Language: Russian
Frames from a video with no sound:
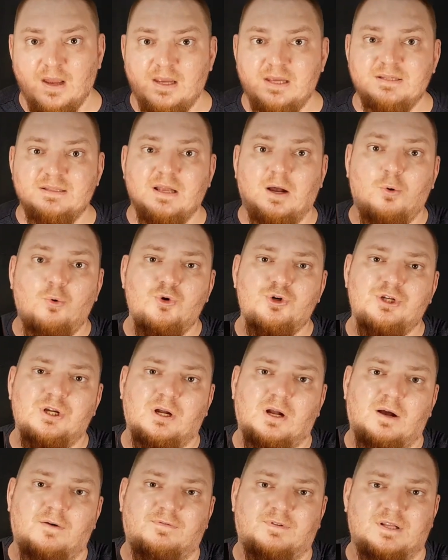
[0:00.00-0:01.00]
Из
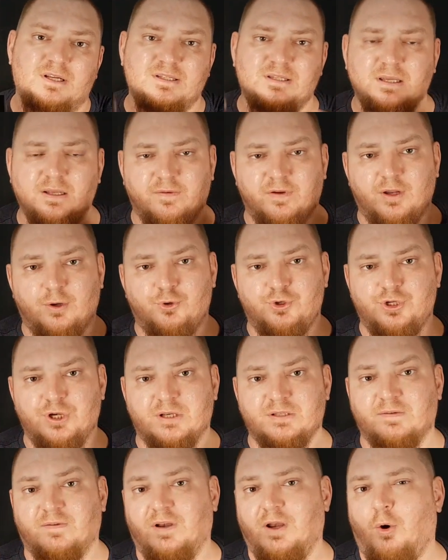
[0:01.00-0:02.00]
наушников в тестировании
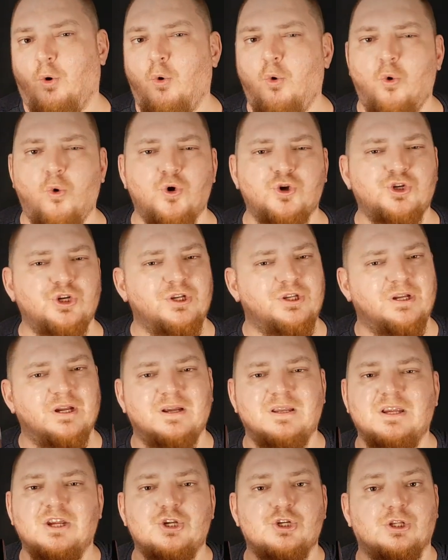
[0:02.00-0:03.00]
участвовали очень
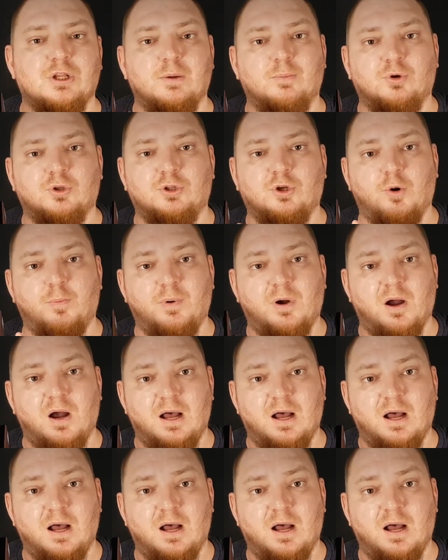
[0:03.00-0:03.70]
техничные Мундроп